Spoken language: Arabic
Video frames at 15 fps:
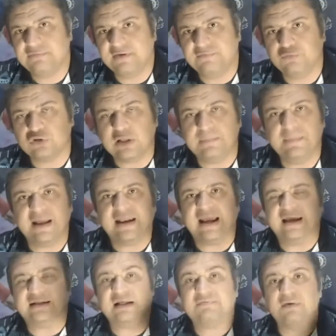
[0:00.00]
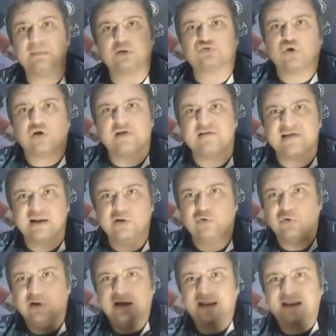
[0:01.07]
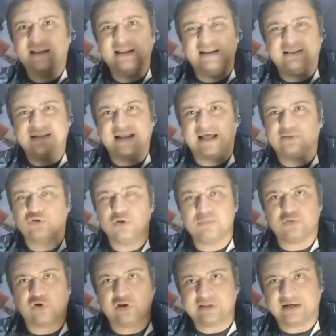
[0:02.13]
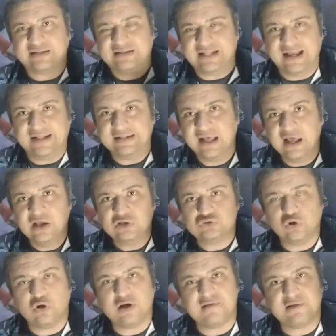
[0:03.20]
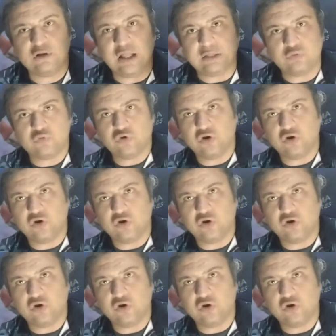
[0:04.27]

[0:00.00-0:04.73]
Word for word: فيل فودن بيرجع يدافع مع جو كانسيلو غير ان الاثنين عندهم سرعه ارتداد جو كانسيلو عنده